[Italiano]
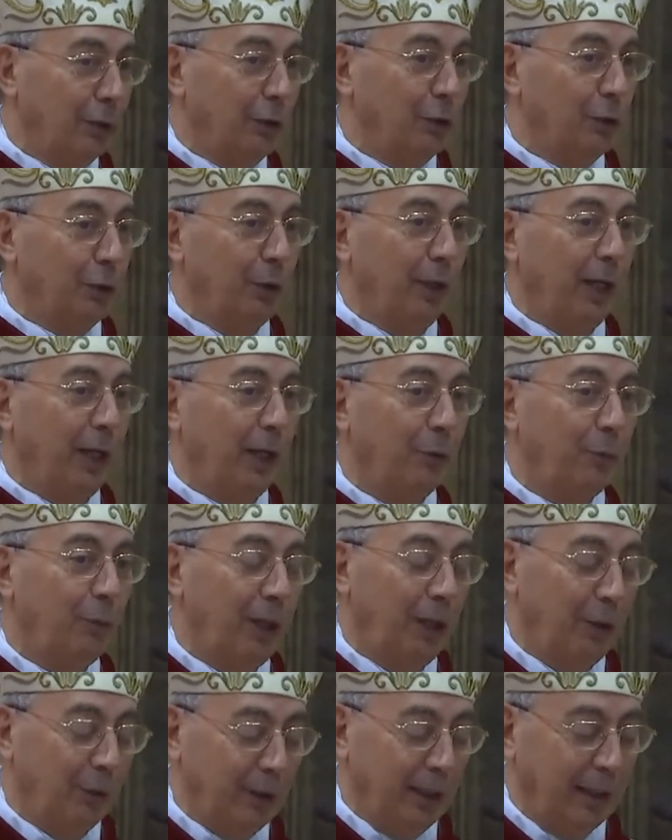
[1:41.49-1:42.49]
cioè
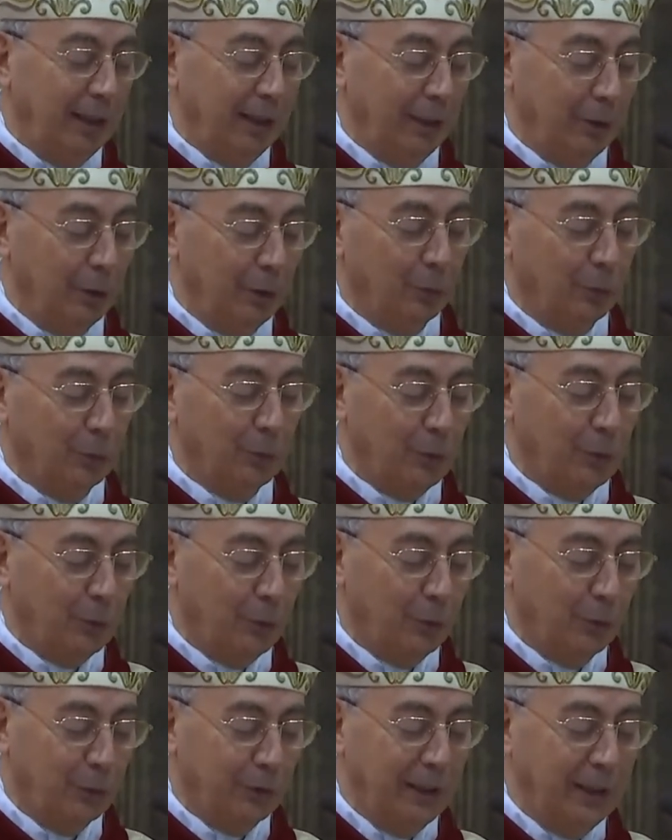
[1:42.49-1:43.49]
quello
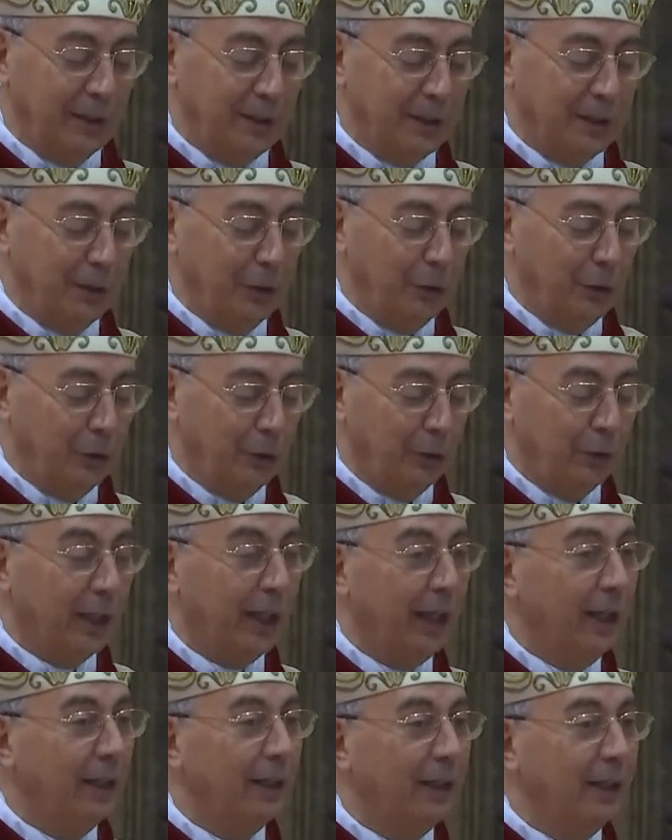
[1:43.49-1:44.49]
dell'incontro con il
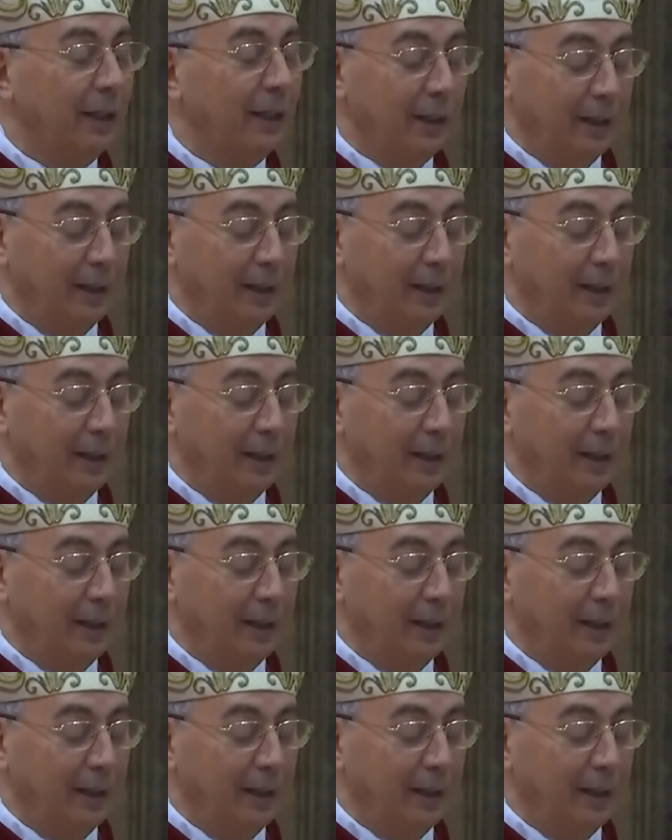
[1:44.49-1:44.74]
Signore.